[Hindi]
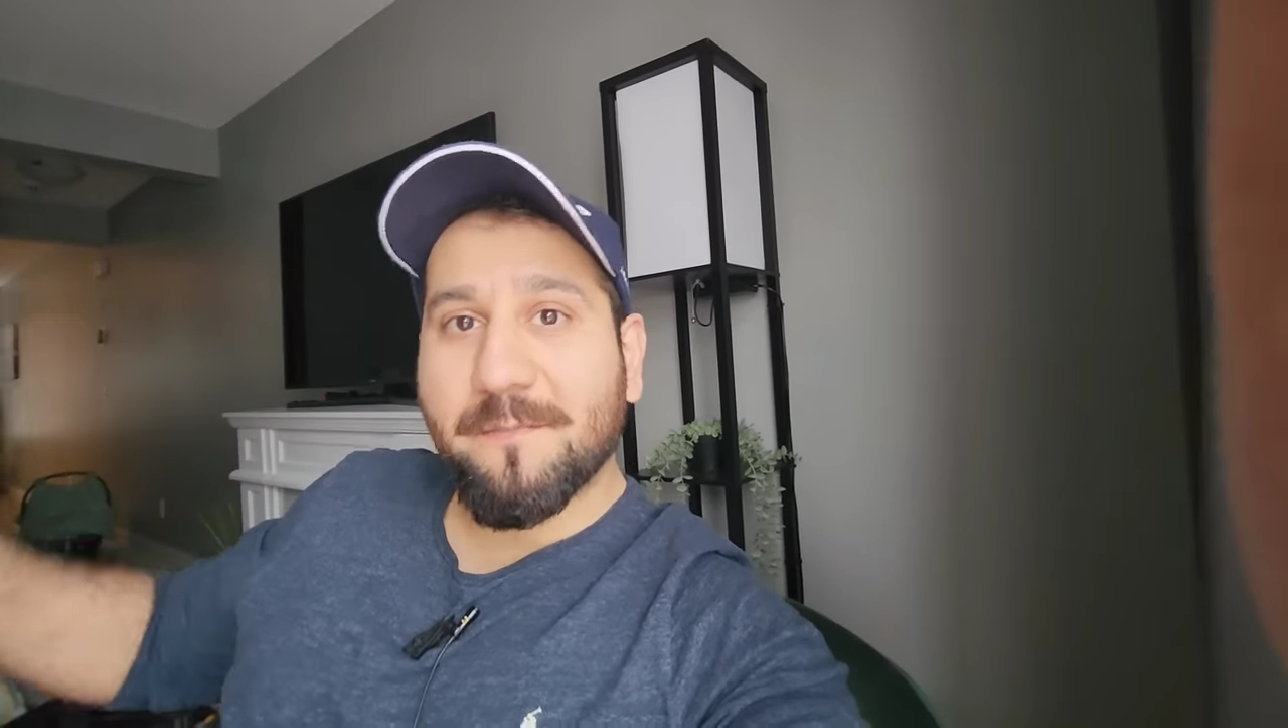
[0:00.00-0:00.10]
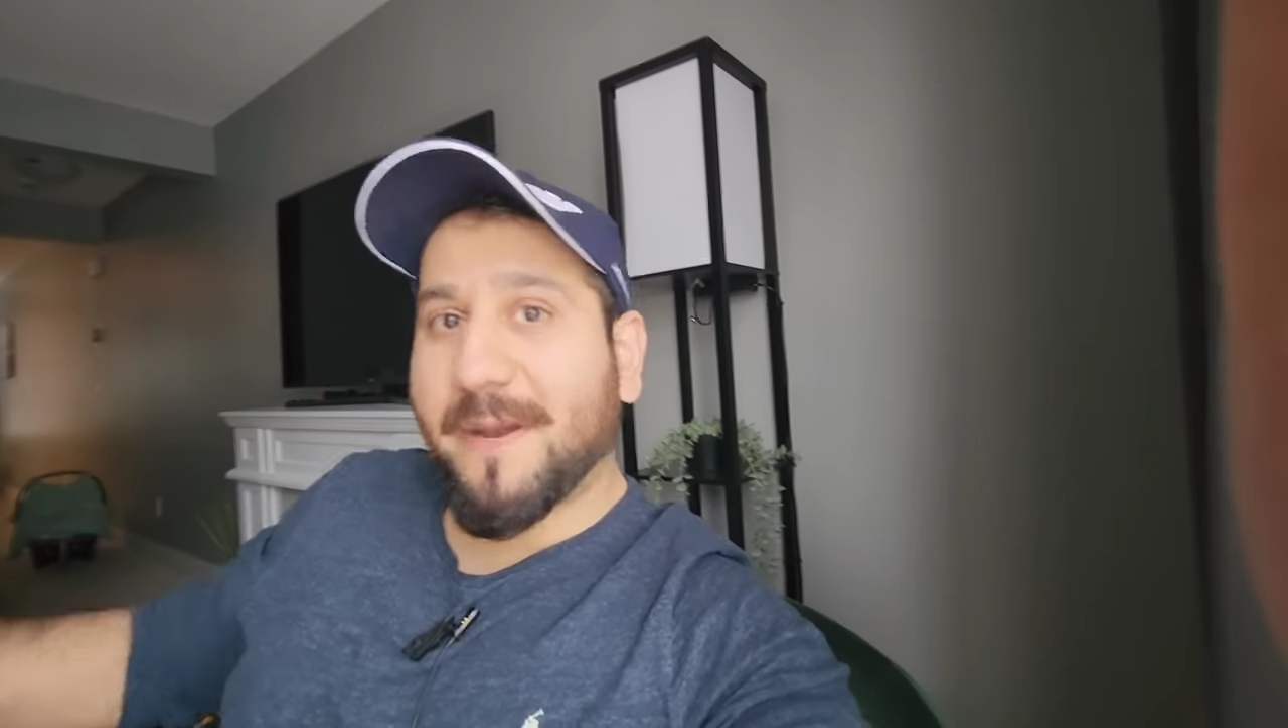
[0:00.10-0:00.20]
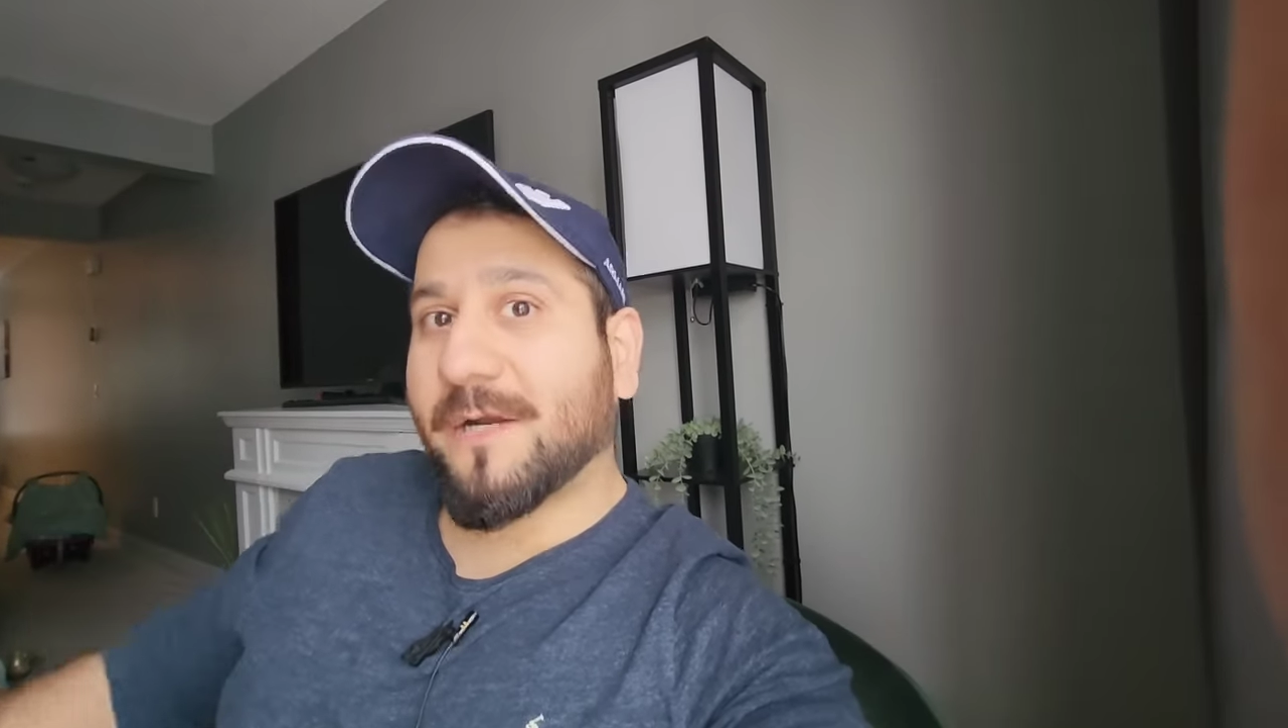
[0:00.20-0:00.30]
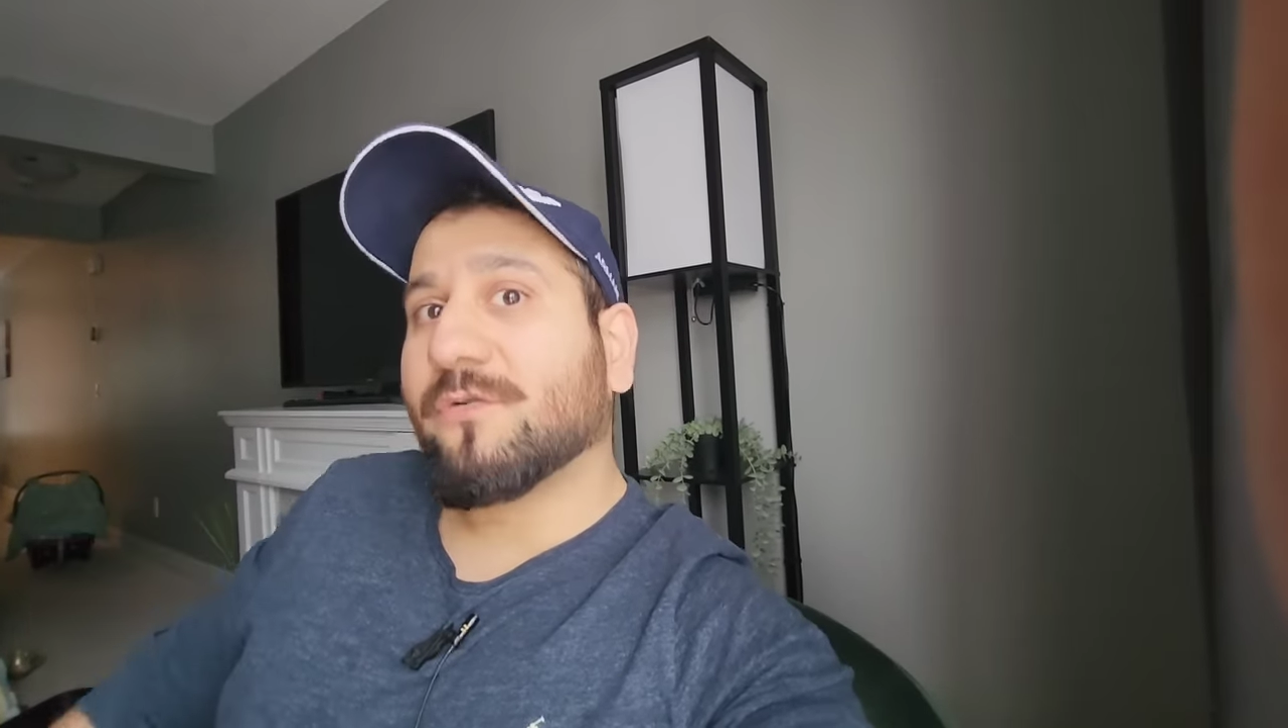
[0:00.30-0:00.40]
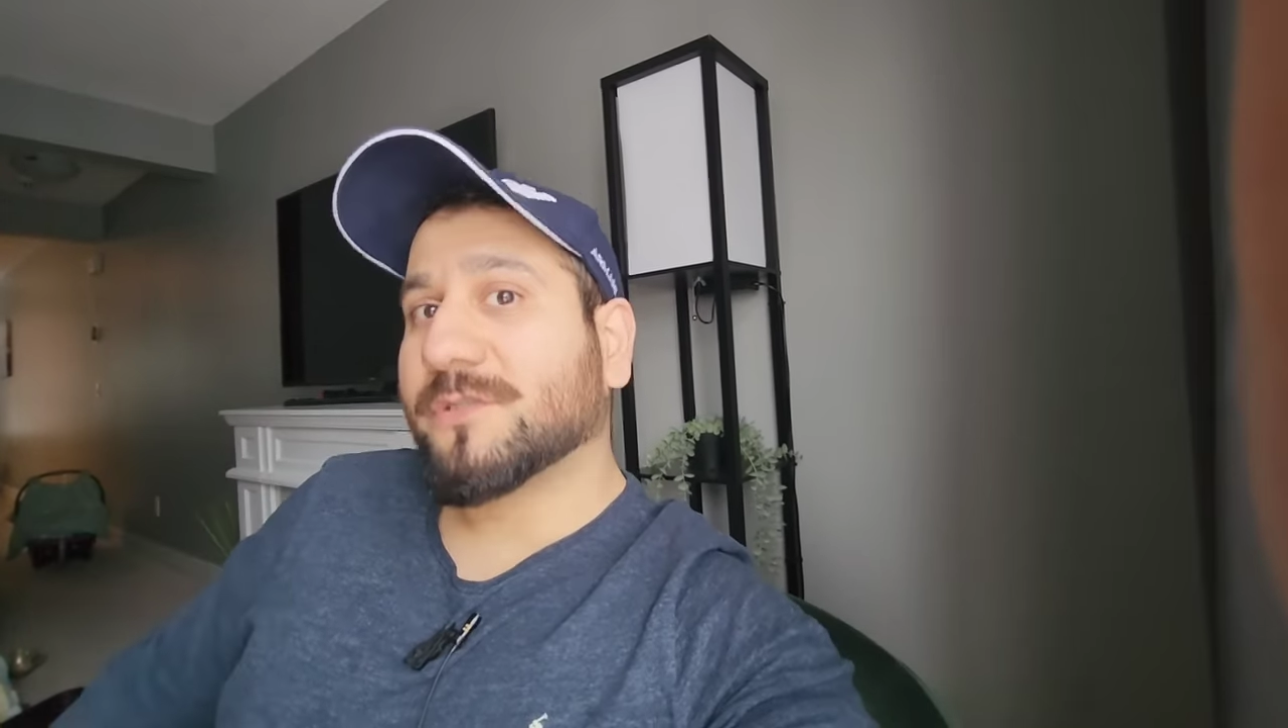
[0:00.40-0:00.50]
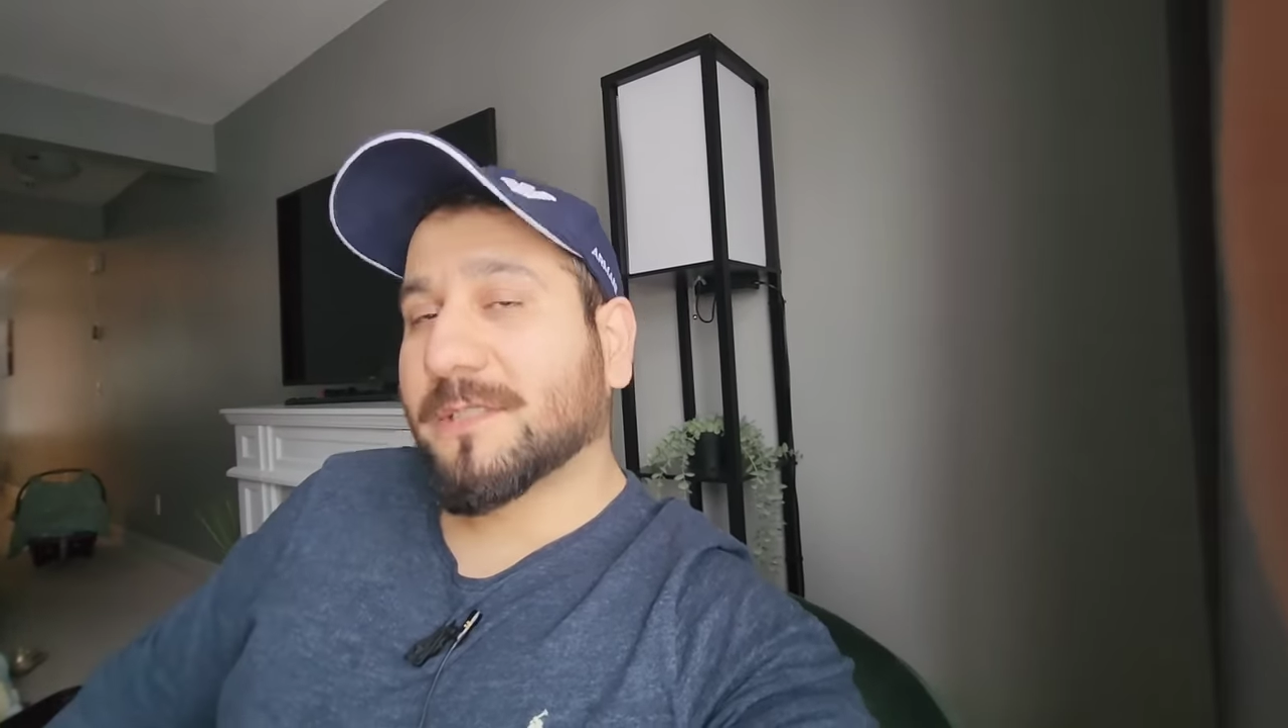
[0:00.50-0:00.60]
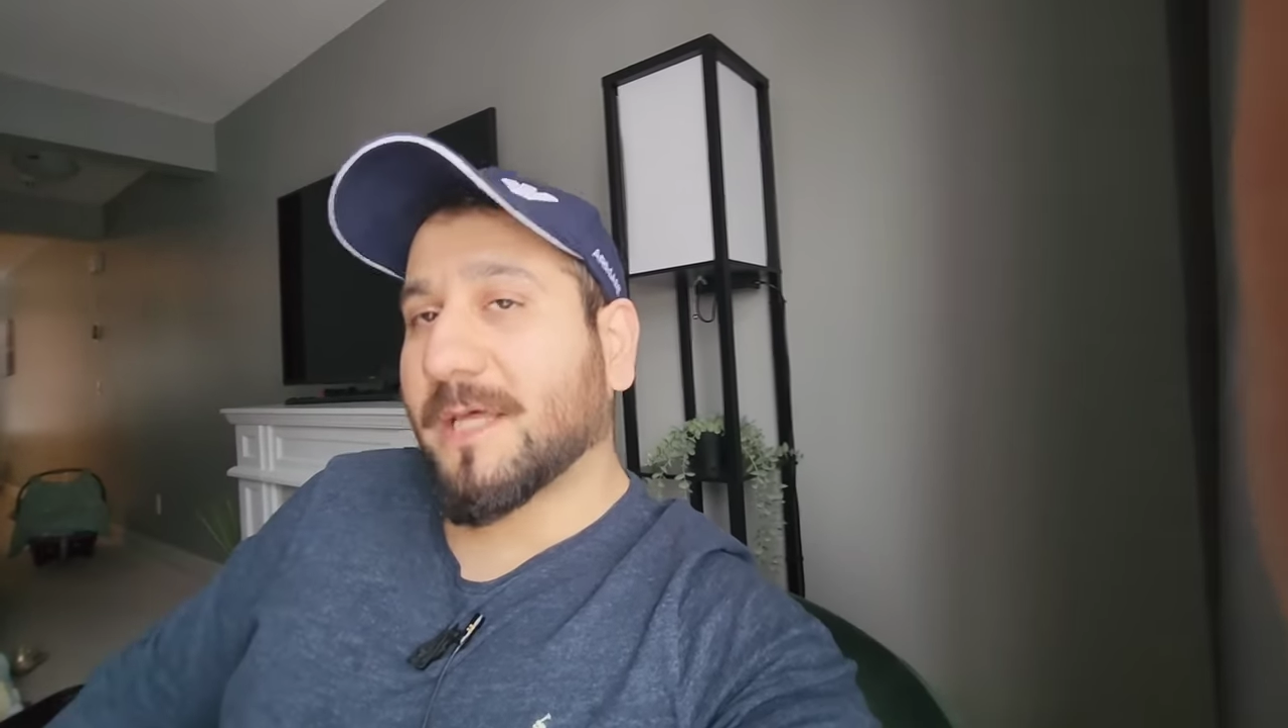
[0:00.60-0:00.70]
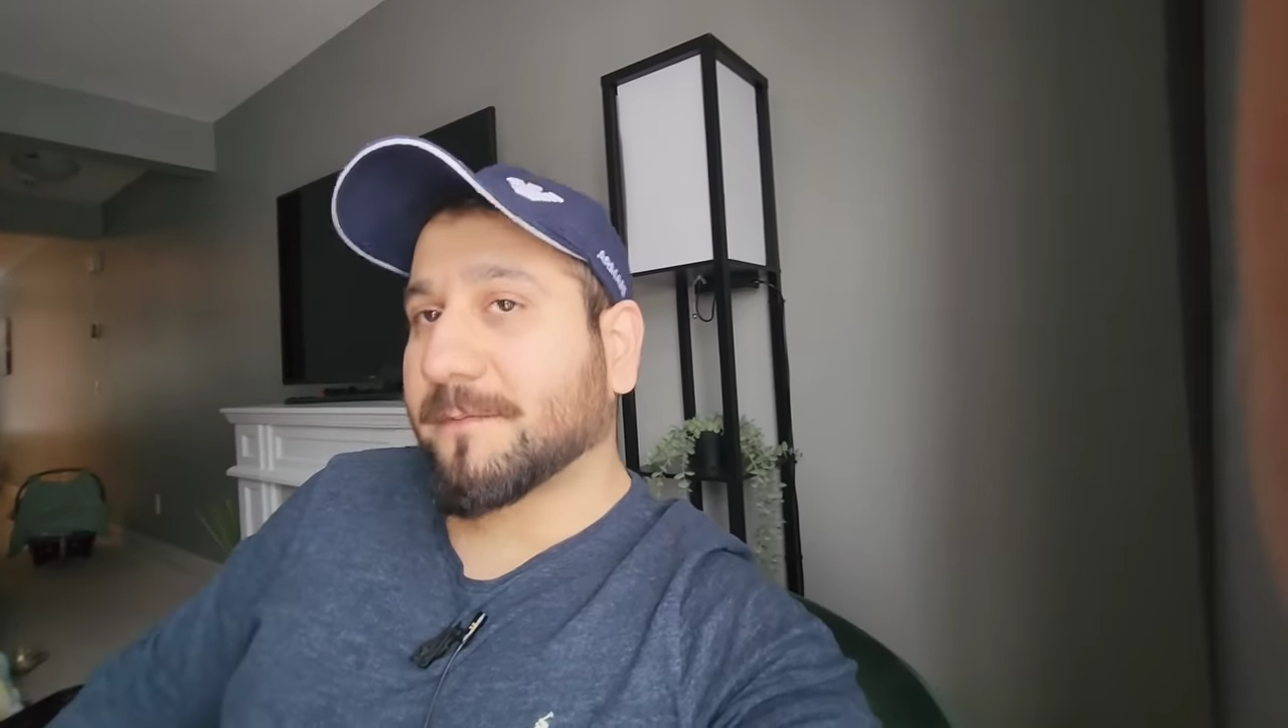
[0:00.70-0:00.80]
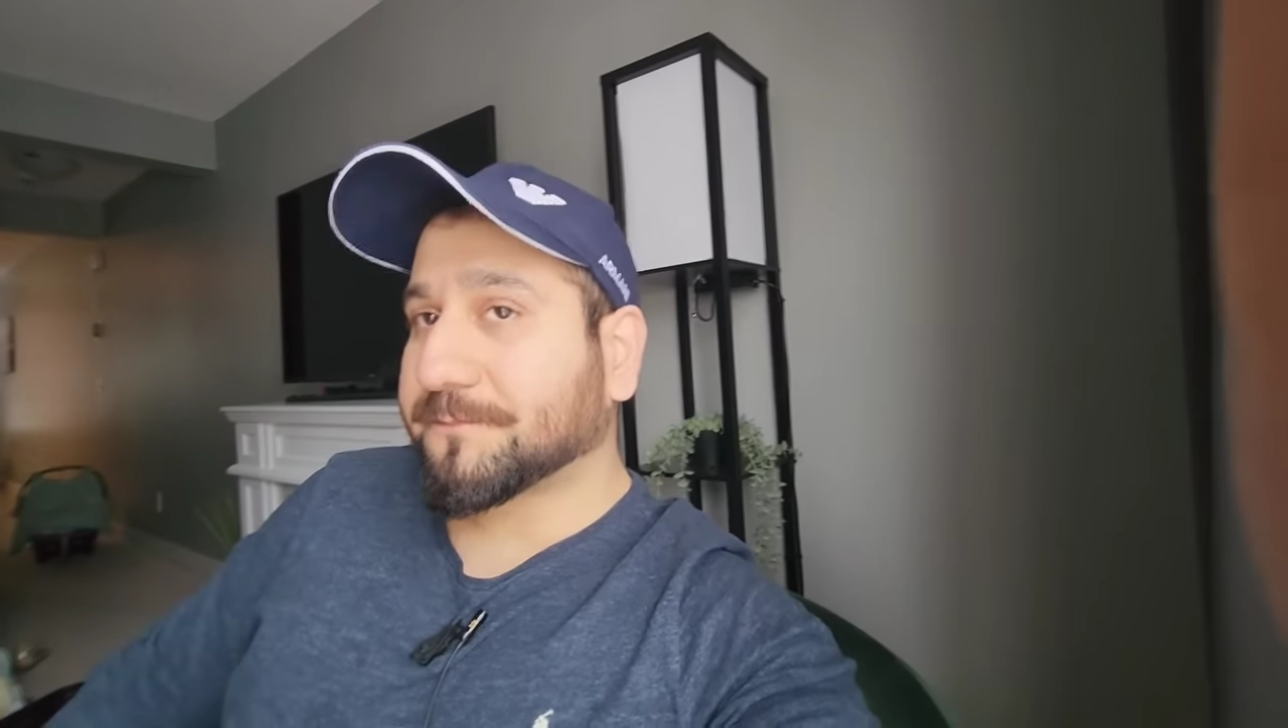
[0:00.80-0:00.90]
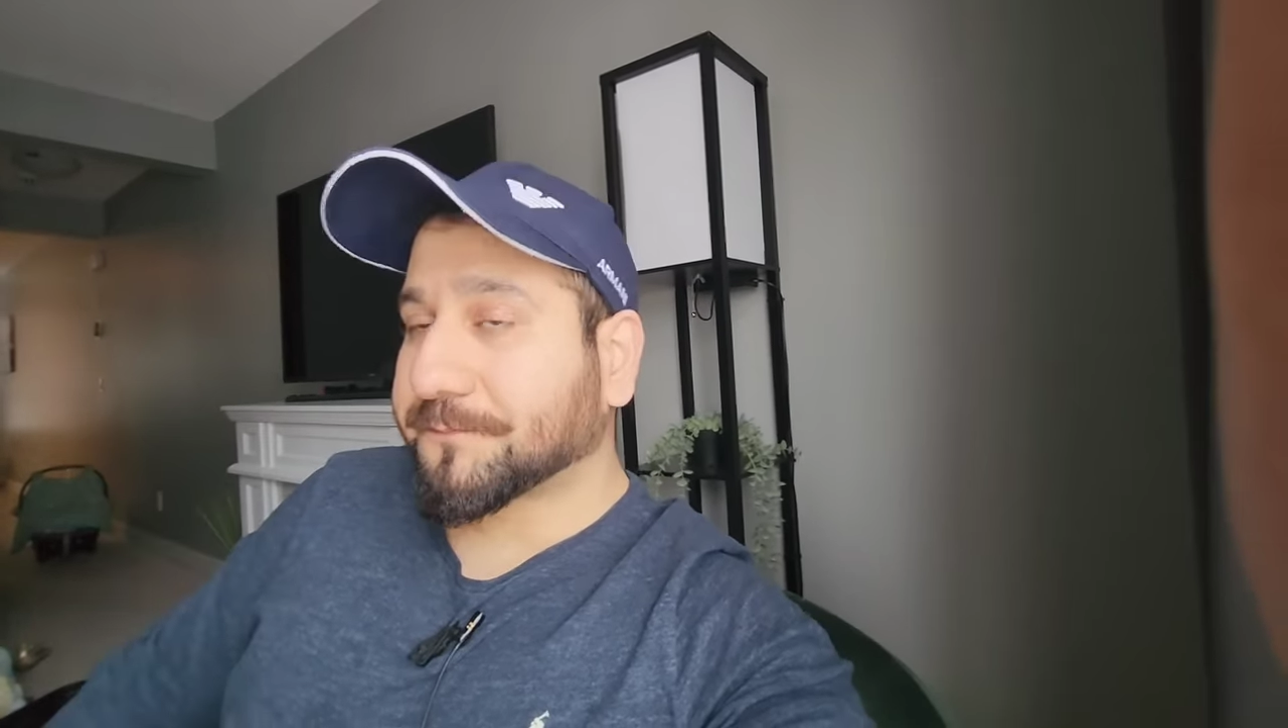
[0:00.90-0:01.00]
इम्पैक्ट हो
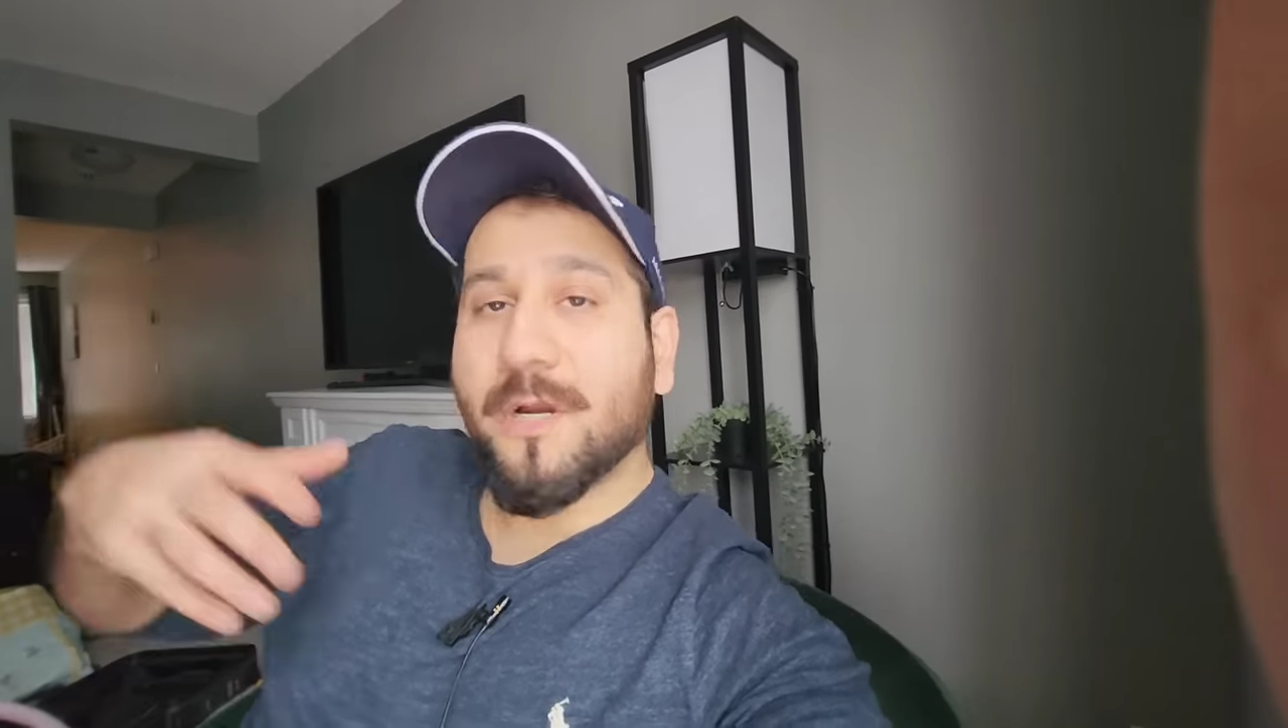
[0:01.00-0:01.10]
सकता है